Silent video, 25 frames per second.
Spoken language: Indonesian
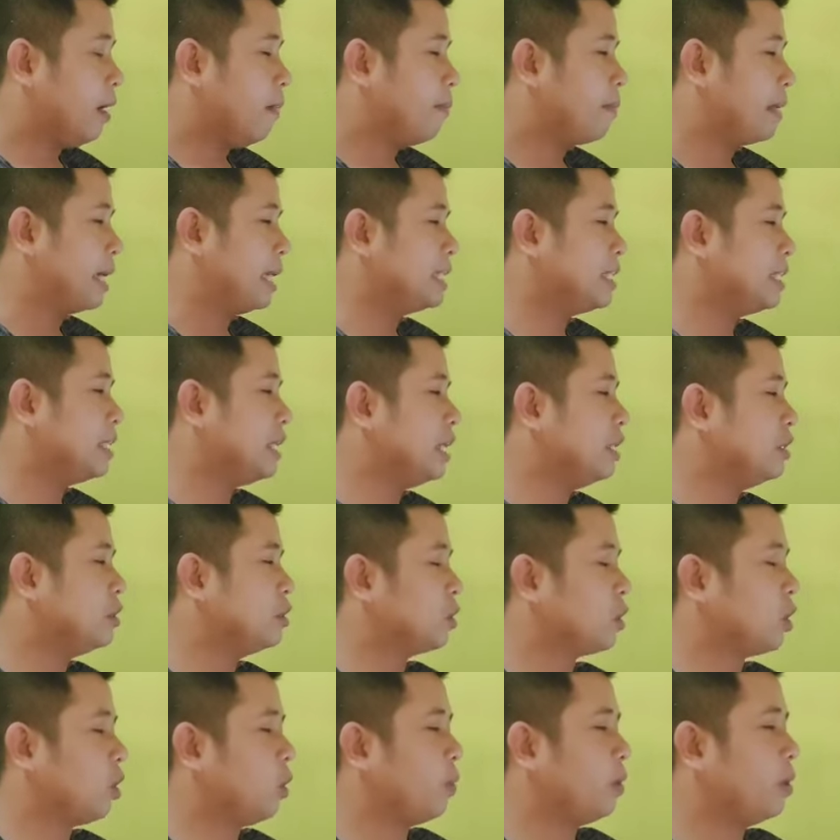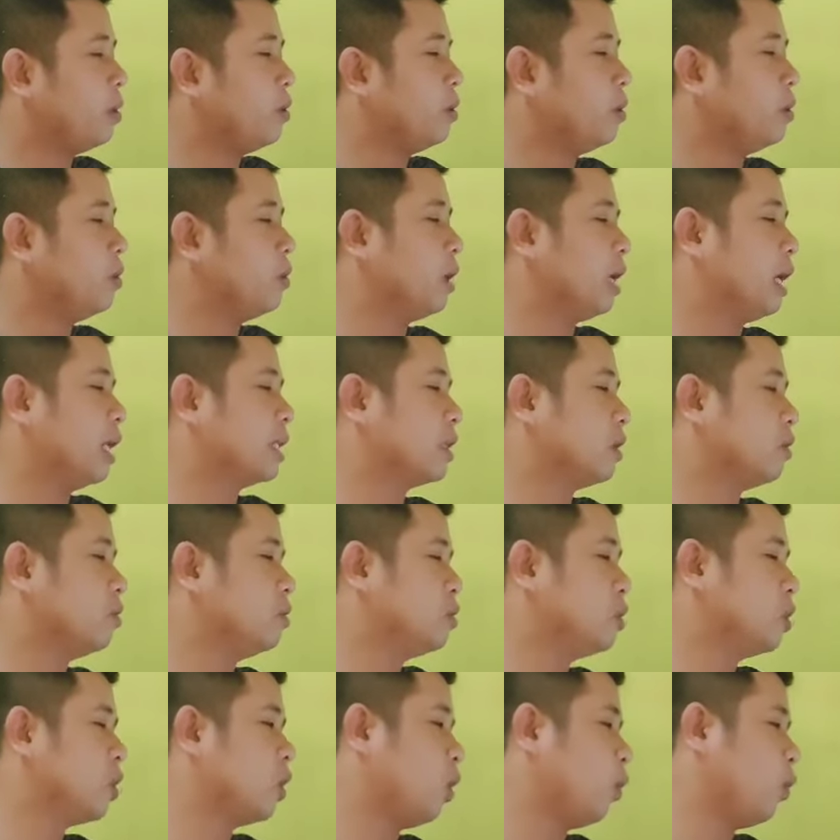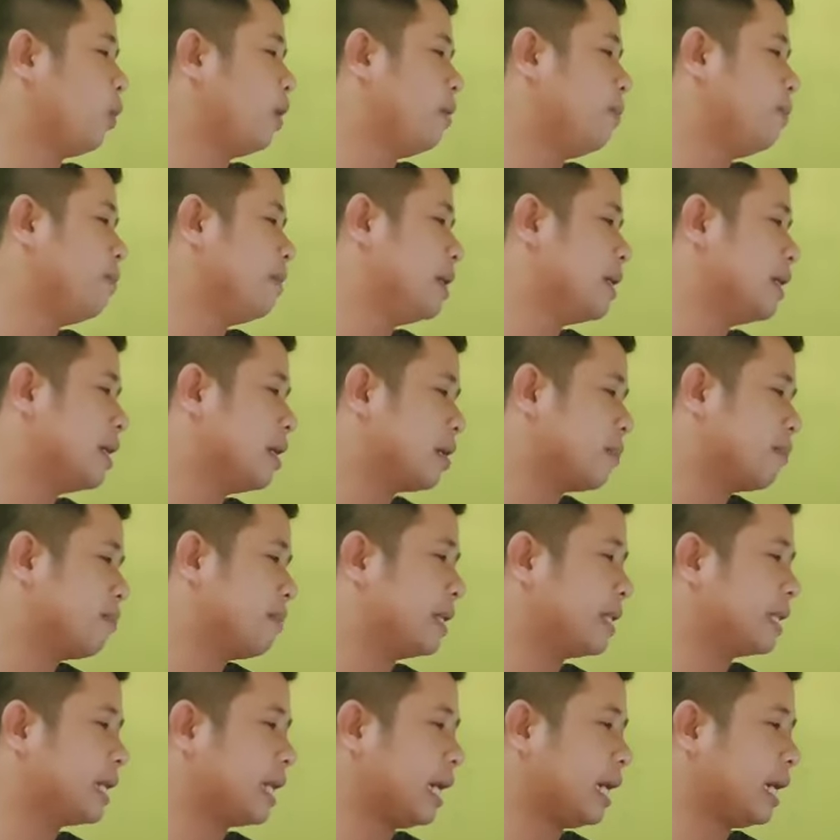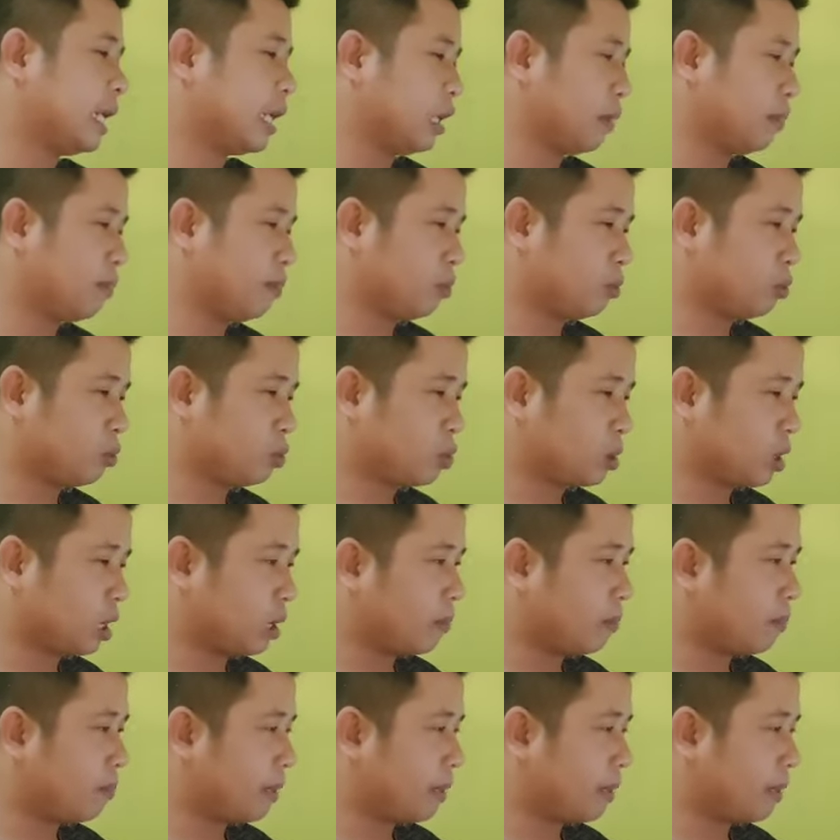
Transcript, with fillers: Presiden Joko Widodo atau Jokowi menerbitkan keputusan